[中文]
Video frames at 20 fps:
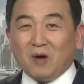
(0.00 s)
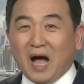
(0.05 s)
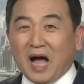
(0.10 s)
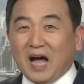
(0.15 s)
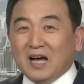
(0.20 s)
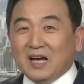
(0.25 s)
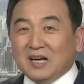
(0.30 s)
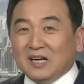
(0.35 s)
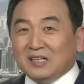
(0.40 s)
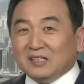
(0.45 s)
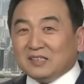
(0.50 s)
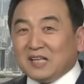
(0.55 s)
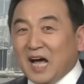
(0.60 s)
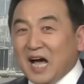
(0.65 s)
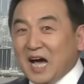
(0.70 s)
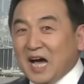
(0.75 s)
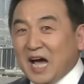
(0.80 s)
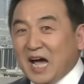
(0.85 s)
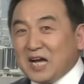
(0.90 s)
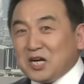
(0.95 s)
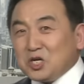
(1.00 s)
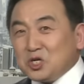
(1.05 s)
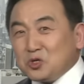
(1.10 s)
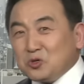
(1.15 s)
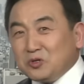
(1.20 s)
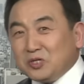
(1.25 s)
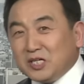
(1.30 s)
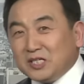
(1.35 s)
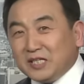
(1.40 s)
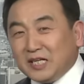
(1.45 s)
话，他还
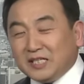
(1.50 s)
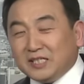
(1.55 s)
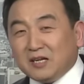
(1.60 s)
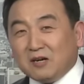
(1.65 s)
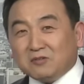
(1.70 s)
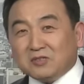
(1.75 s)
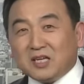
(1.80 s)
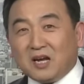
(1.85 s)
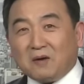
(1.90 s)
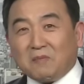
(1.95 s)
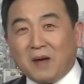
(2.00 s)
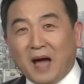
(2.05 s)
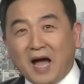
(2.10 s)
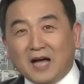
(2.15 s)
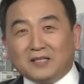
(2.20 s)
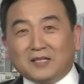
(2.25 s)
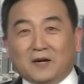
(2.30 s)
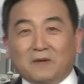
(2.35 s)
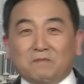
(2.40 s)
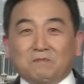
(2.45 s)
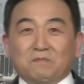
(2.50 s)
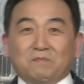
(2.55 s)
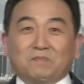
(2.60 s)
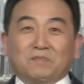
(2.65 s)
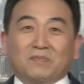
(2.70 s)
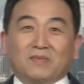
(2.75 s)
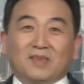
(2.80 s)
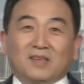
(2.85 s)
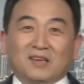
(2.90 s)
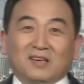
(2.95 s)
顺着那条线儿爬呢。
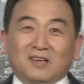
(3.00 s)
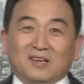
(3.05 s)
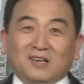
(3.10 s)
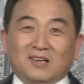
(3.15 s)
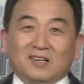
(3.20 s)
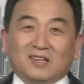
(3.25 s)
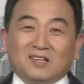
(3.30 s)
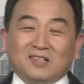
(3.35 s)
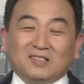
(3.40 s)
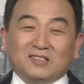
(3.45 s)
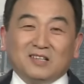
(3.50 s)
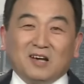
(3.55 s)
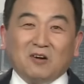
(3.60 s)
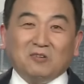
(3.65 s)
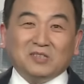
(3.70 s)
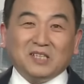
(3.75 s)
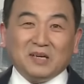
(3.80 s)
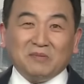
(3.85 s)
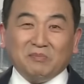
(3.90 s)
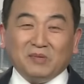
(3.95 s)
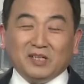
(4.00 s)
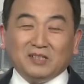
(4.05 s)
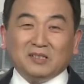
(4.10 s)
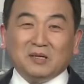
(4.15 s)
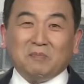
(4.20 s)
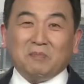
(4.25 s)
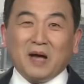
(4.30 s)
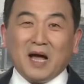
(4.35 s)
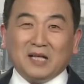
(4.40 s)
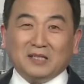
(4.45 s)
曹建明
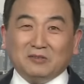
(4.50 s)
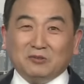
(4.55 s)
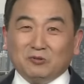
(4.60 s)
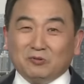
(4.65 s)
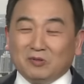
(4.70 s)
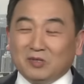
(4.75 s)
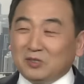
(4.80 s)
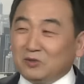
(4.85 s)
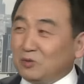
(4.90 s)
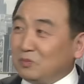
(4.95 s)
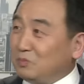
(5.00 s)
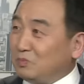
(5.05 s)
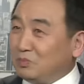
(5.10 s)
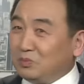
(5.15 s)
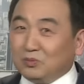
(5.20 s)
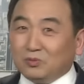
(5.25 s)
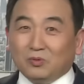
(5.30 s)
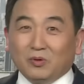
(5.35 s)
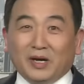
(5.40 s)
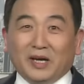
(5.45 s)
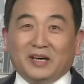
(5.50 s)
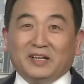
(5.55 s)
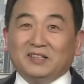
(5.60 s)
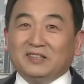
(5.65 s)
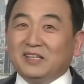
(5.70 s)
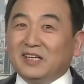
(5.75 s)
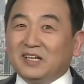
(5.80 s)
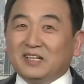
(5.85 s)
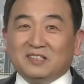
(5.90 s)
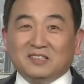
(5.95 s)
的判决说不对，
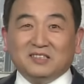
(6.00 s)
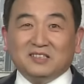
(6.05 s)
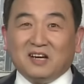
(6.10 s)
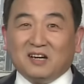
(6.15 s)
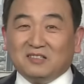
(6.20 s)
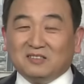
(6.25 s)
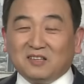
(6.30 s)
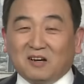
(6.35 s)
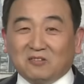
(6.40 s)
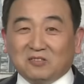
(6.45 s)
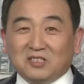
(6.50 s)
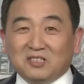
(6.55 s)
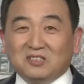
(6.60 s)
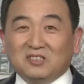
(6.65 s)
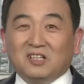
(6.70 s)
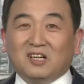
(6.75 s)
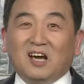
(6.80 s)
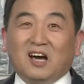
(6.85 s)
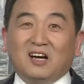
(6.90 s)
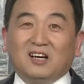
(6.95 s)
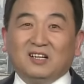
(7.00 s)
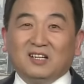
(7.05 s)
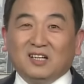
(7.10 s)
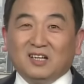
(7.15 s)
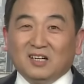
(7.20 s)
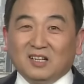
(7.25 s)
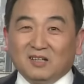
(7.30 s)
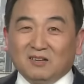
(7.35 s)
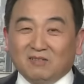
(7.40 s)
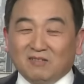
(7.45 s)
那个线儿早折了
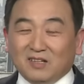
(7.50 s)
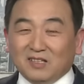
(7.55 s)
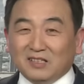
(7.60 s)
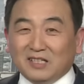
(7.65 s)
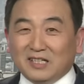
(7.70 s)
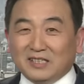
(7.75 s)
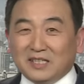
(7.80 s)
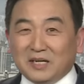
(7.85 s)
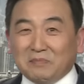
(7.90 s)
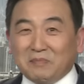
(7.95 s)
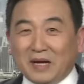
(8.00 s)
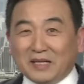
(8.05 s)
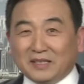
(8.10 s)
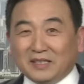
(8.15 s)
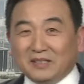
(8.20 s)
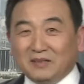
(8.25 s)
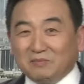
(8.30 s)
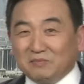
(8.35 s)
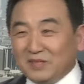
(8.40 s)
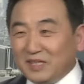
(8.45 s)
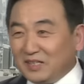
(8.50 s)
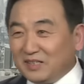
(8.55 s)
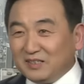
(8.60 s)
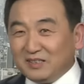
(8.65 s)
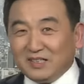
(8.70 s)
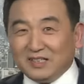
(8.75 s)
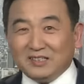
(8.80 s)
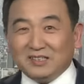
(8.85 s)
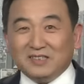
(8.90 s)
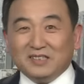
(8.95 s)
啊！那谁把那个
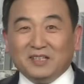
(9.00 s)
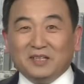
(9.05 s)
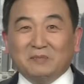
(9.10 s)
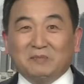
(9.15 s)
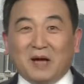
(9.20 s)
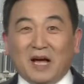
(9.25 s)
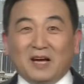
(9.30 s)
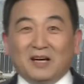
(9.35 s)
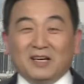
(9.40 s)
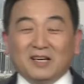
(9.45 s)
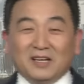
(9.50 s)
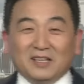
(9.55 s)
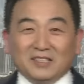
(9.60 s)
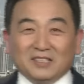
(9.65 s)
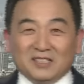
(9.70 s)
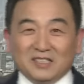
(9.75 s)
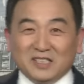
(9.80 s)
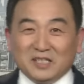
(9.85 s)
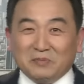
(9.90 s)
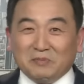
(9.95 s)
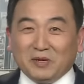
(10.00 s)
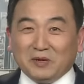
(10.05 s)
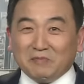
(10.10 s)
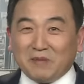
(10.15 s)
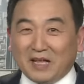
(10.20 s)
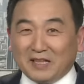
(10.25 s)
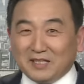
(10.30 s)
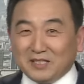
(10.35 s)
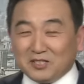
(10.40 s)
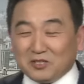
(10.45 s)
那谁把习近平
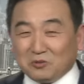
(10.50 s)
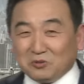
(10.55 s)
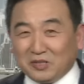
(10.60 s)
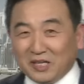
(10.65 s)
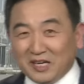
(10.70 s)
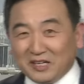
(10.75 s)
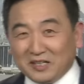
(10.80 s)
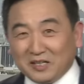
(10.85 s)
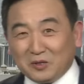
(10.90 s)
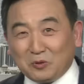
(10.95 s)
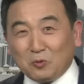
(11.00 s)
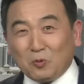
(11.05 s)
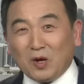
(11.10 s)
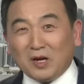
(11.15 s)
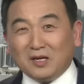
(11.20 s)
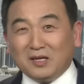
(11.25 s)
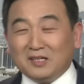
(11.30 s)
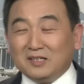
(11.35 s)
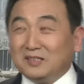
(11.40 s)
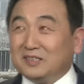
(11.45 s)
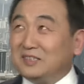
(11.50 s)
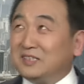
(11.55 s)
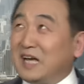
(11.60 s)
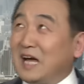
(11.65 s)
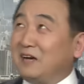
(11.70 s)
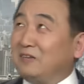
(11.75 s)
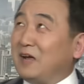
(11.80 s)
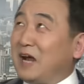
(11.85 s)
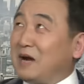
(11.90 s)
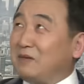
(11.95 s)
把那手电给关了，
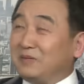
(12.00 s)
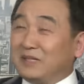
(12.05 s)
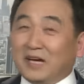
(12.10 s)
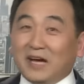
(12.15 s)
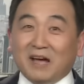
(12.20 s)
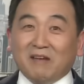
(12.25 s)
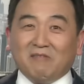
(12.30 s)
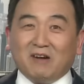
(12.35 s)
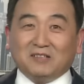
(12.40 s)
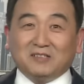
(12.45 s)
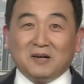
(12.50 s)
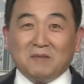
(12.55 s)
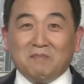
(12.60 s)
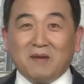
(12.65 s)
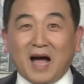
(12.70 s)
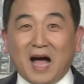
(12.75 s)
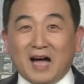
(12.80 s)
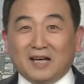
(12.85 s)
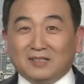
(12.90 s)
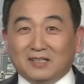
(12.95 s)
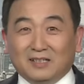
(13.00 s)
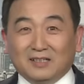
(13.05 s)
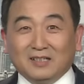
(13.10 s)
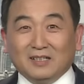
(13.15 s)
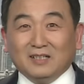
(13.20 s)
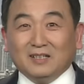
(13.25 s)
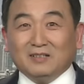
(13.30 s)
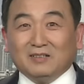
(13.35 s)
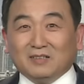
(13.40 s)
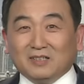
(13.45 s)
小样儿，你还往上爬呢？
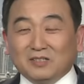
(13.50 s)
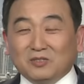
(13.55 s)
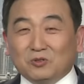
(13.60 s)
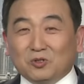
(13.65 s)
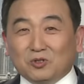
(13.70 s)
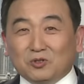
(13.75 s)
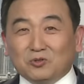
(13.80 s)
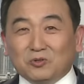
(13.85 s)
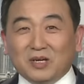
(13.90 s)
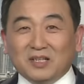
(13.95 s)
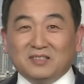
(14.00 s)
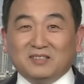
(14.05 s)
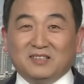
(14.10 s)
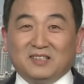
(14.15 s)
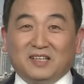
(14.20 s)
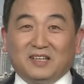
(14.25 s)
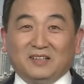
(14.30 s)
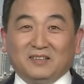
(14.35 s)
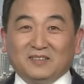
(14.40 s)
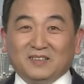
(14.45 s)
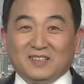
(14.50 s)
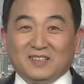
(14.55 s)
跟你说摔死你，